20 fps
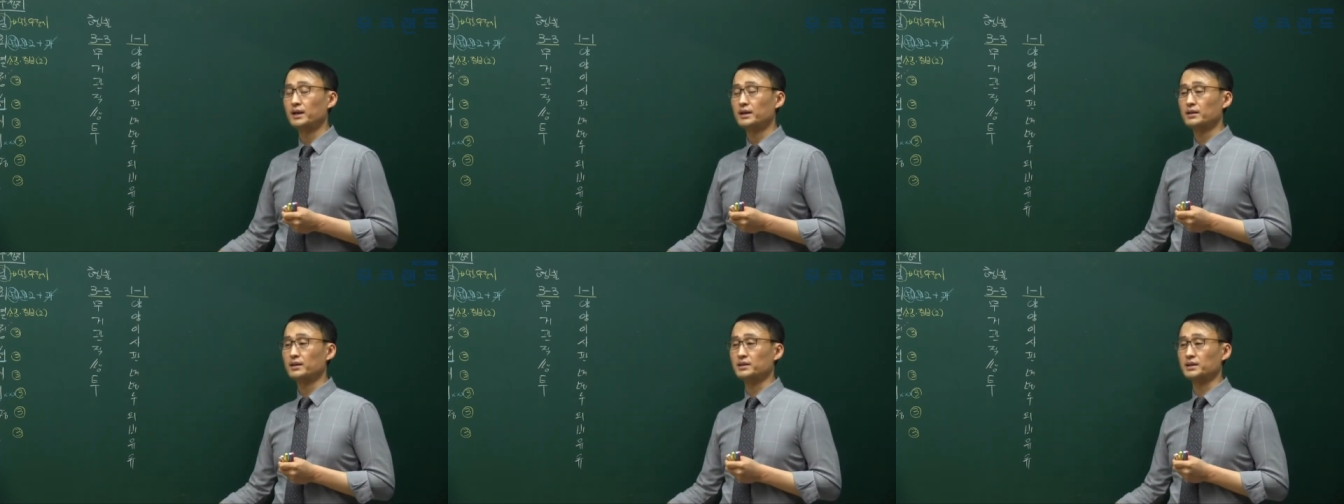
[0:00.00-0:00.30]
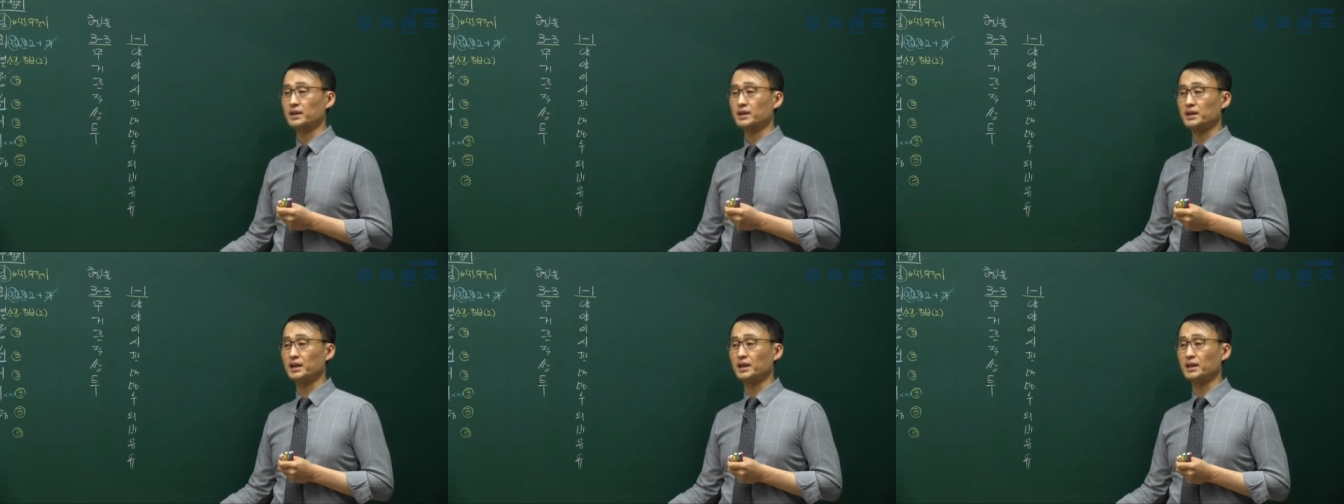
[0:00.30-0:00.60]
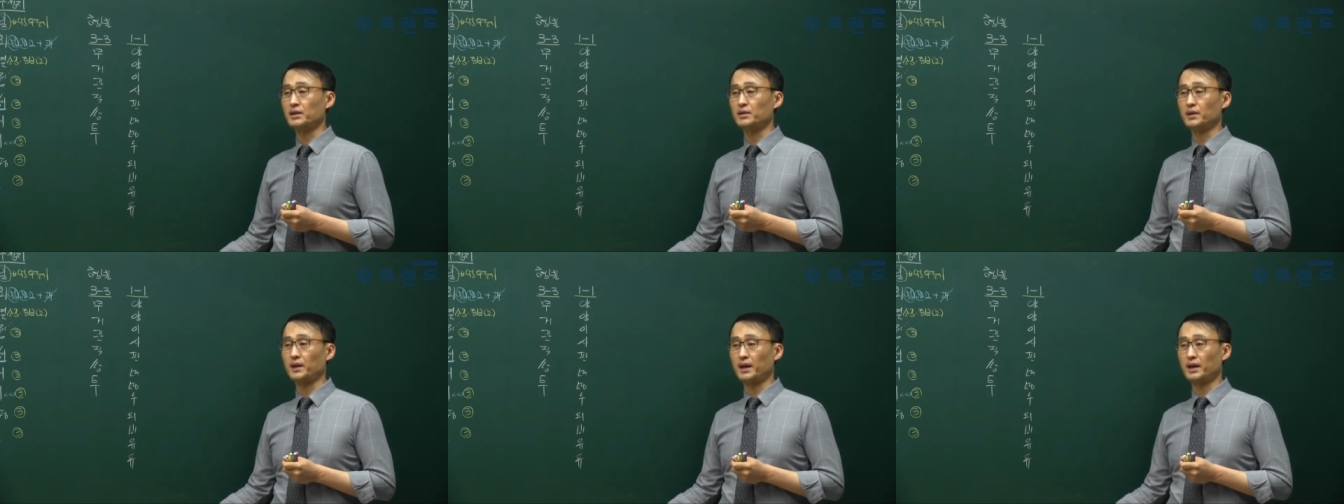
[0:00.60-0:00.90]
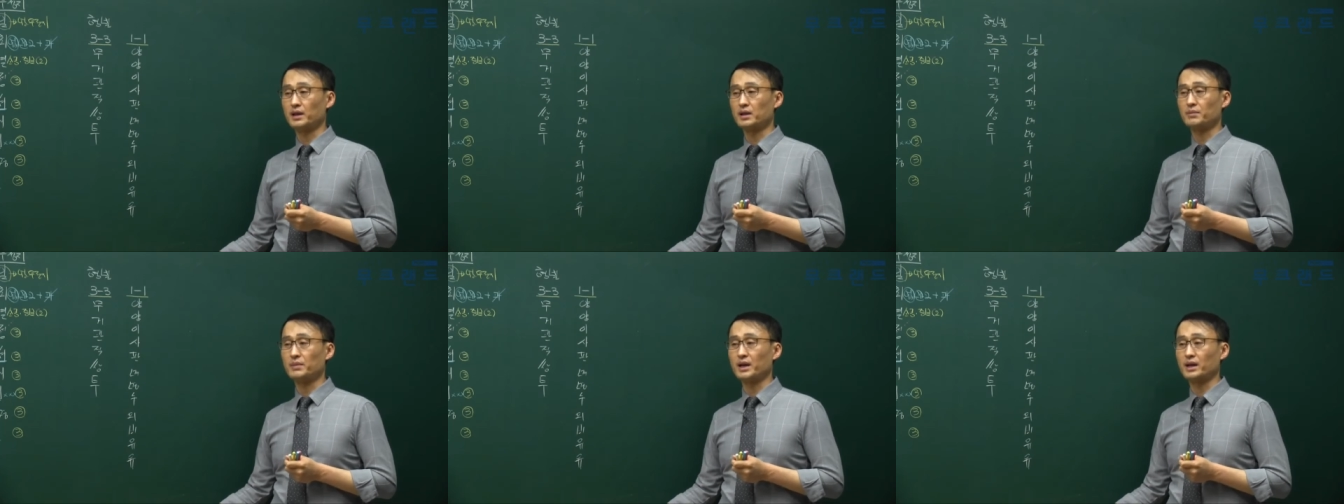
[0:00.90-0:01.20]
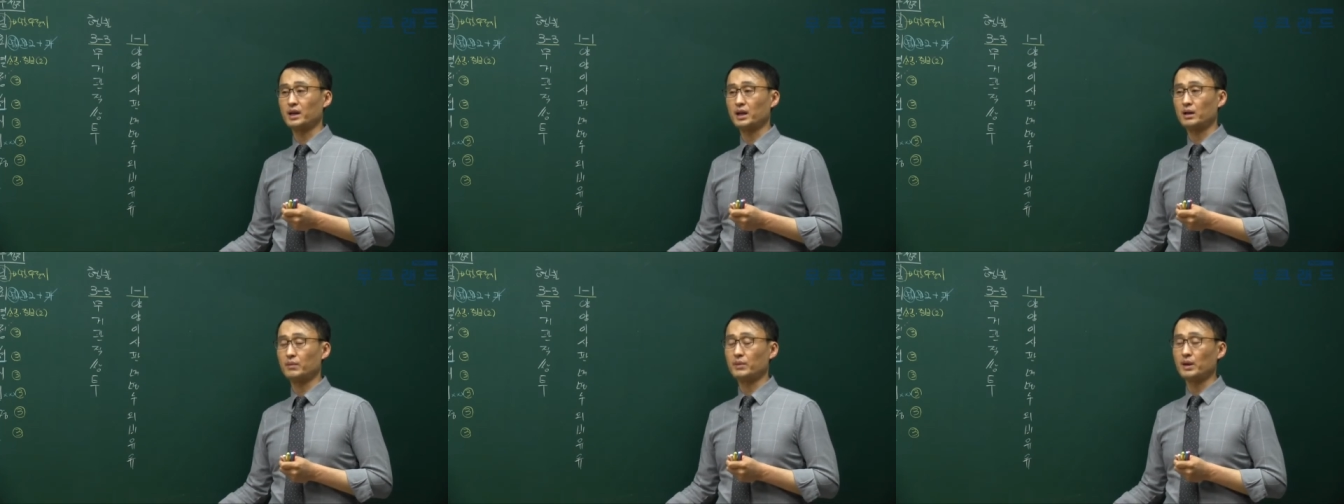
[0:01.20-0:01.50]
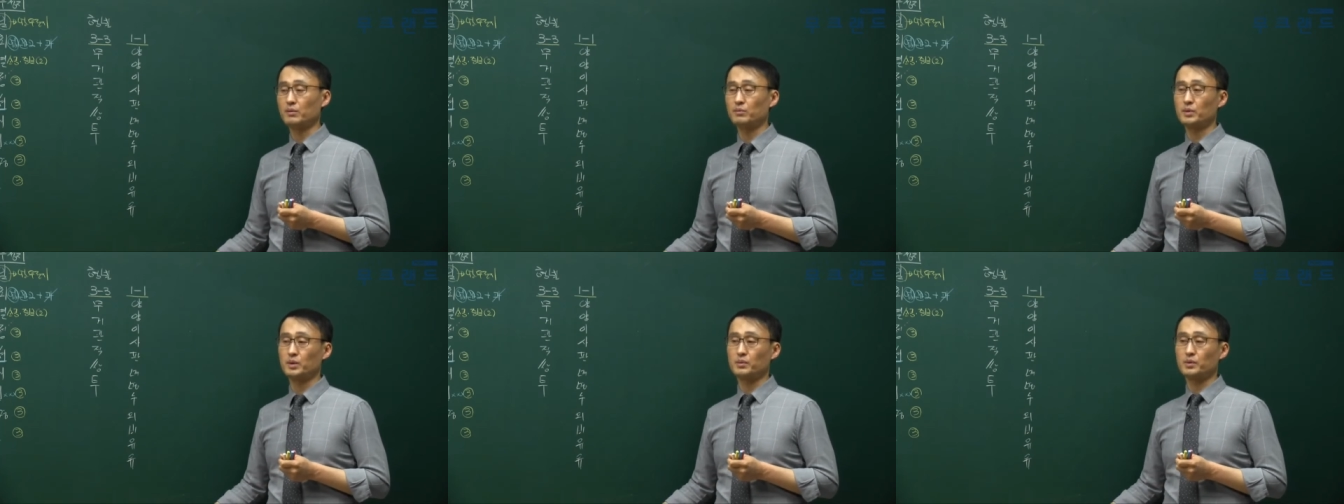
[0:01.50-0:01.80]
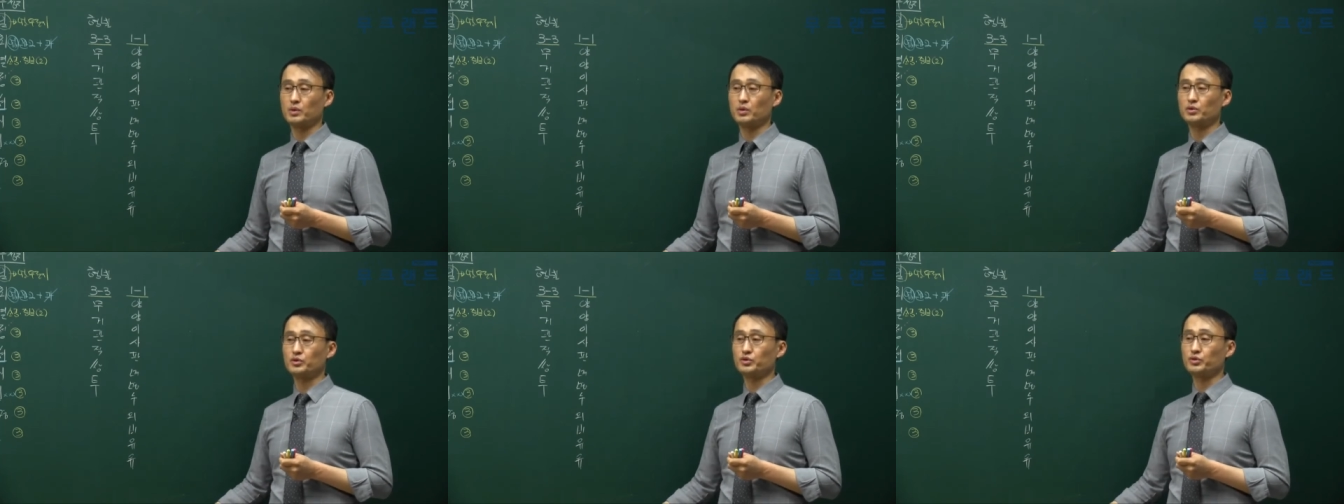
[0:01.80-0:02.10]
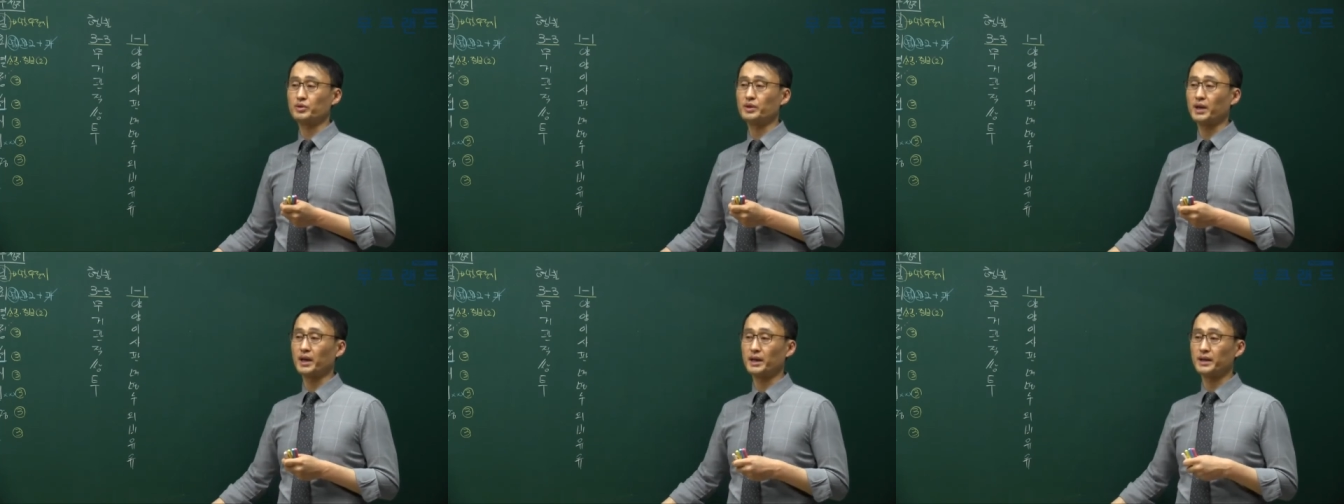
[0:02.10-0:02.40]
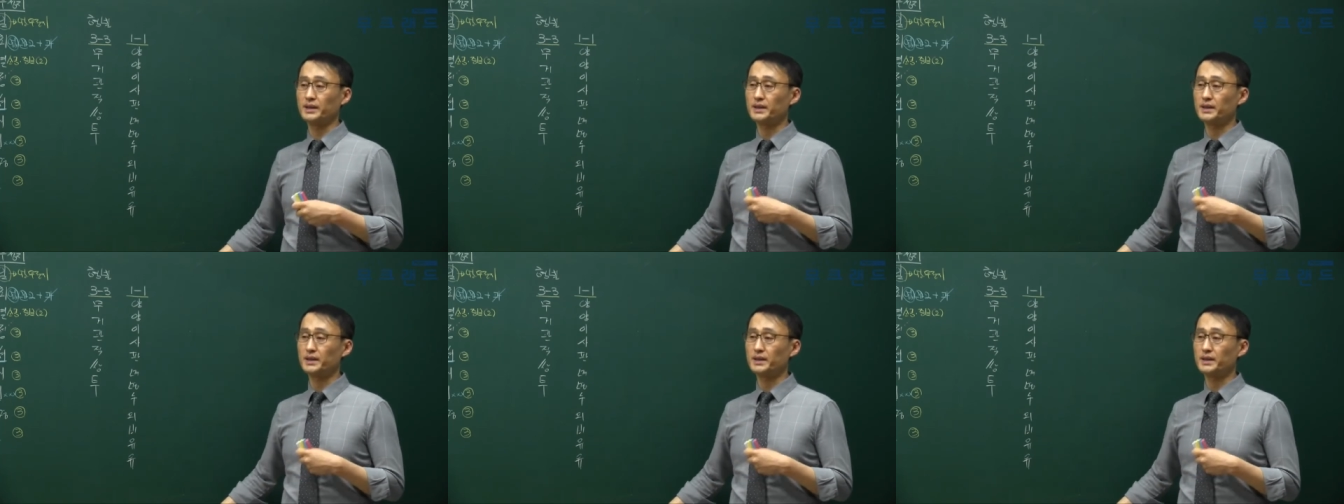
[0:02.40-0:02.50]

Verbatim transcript: 거짓된 언행 그 밖의 방법으로 중개